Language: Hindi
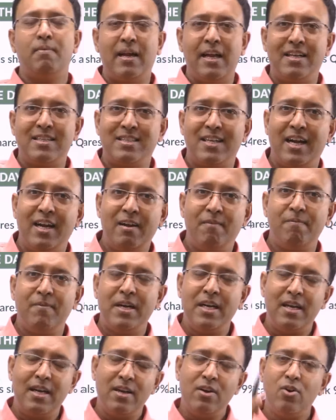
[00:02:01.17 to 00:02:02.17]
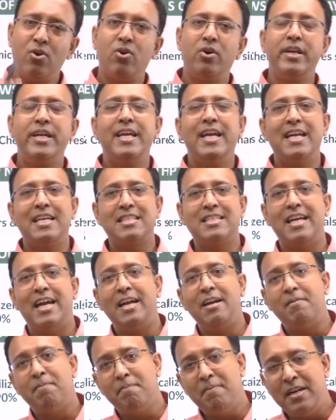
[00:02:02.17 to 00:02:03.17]
एक्साइटमेंट है और ये
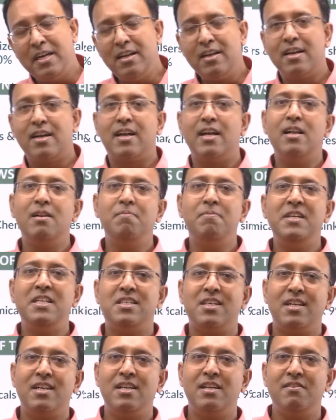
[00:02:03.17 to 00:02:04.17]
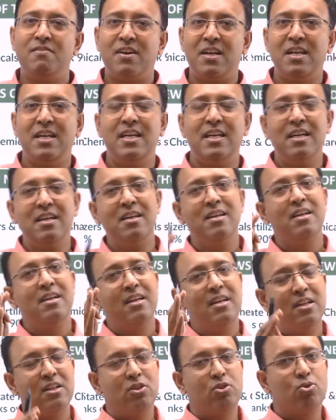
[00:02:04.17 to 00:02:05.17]
एक्साइटमेंट कल भी चलने वाली है
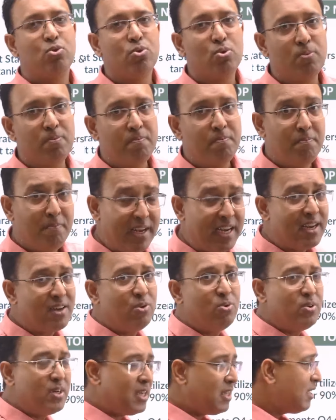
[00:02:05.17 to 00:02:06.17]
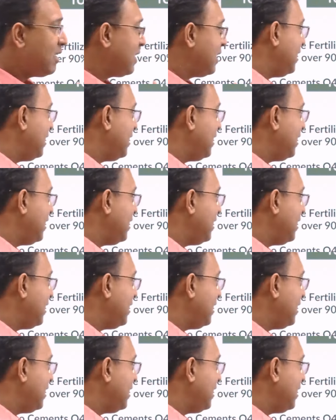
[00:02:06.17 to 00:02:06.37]
तो मैं कहूँगा कि